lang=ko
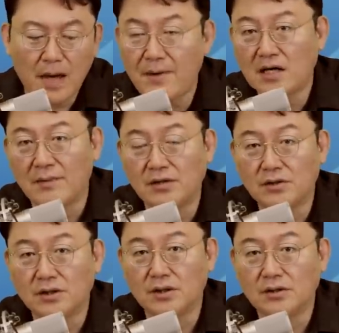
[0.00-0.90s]
패배하게
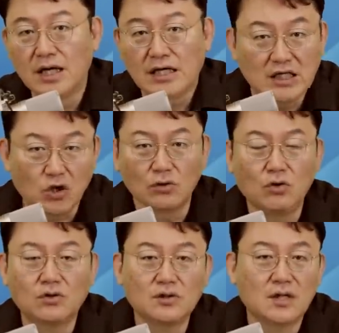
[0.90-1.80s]
만들어야 돼요. 이
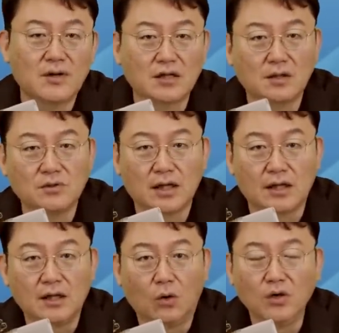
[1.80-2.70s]
정도로 끝나면 안
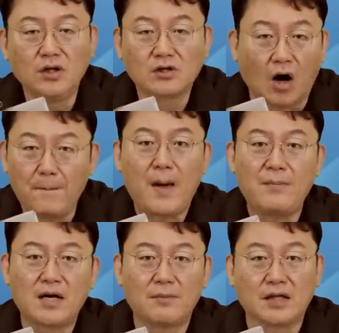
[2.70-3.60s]
됩니다. 오히려 더
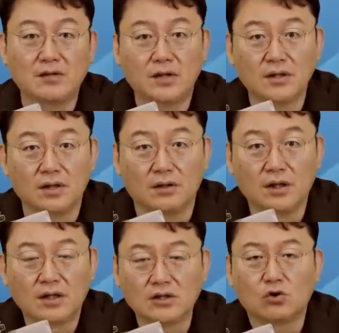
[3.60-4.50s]
패배하게 만들어야 돼요.
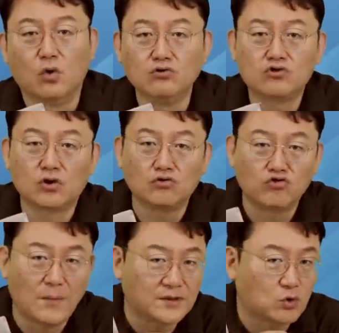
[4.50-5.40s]
그래서 공수처도
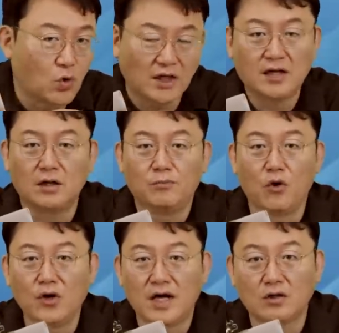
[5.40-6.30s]
눈앞에서 통과되는 걸
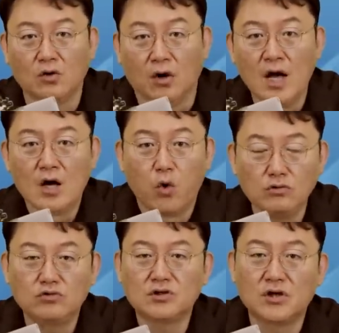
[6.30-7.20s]
보여야 되고
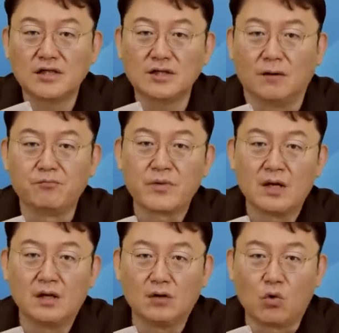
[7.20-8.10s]
공수처에서
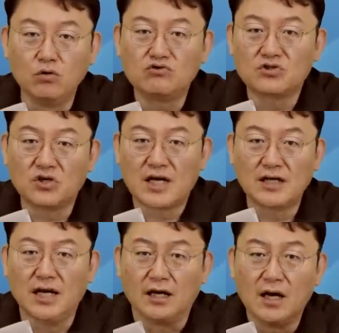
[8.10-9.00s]
어,
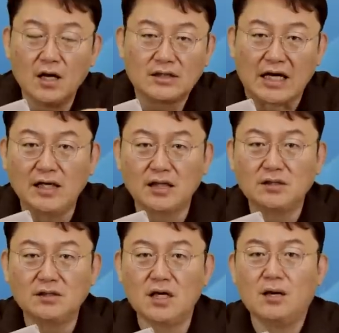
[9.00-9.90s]
공수처장이
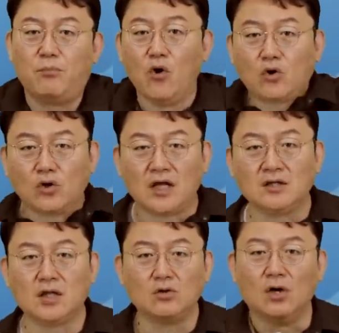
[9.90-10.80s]
자기네들이
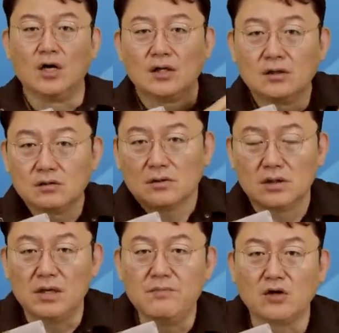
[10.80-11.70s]
보이콧했는데도
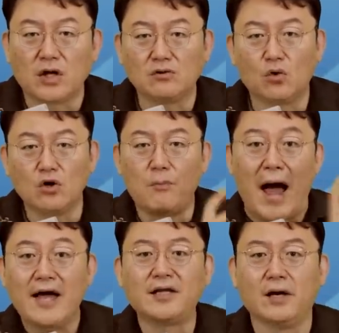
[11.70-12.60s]
임명되는 꼴을
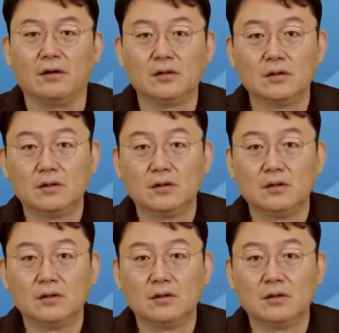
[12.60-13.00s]
봐야 돼요.